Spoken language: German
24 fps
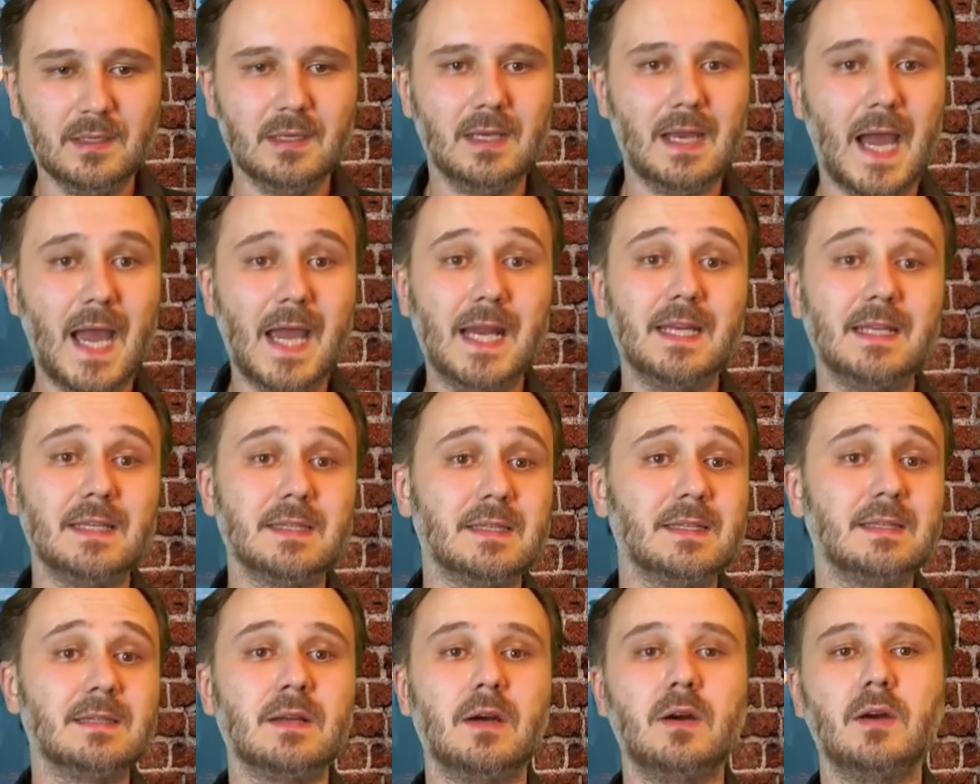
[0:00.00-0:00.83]
Nein, es
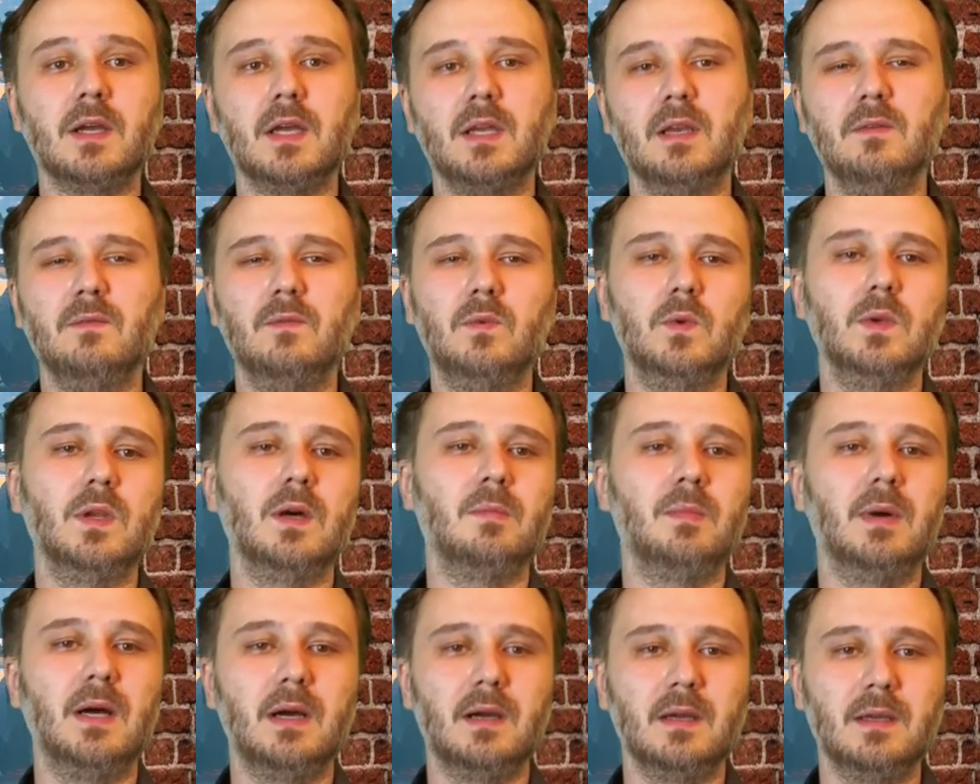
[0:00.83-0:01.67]
ist auch eine
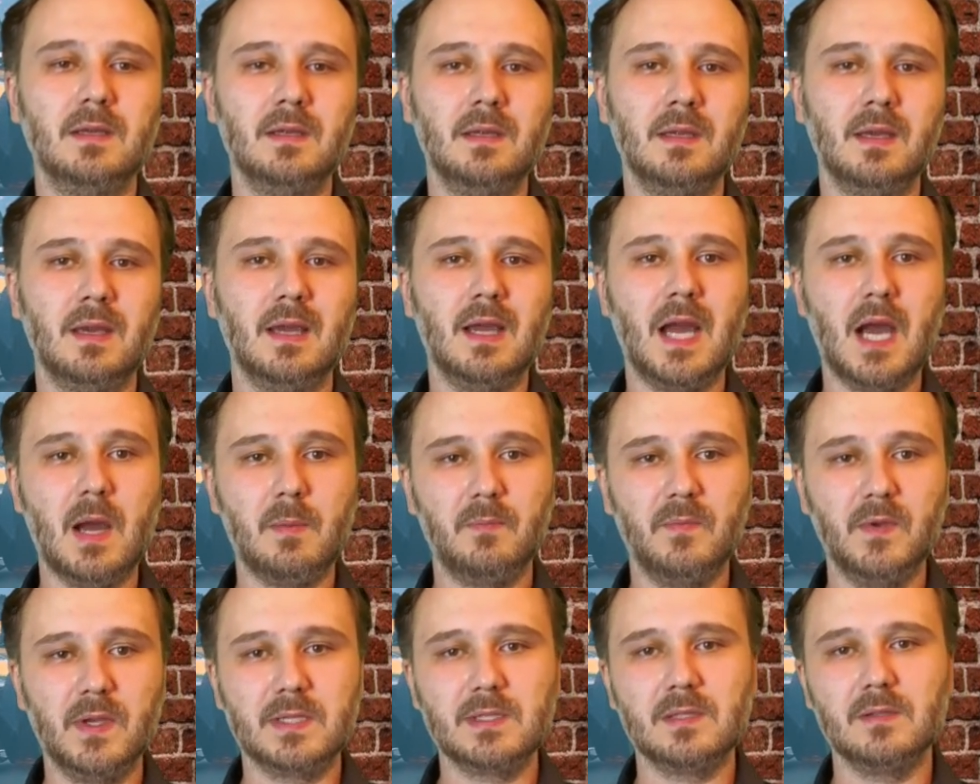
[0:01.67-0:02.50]
wunderbare
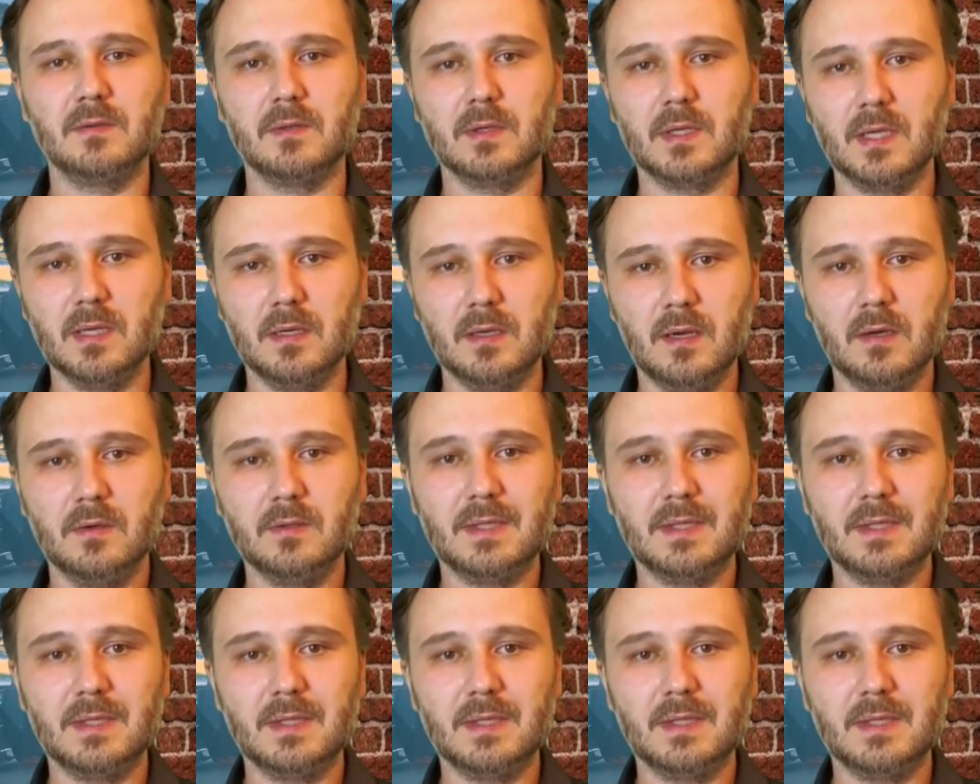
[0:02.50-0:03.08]
Abwechslung. Genau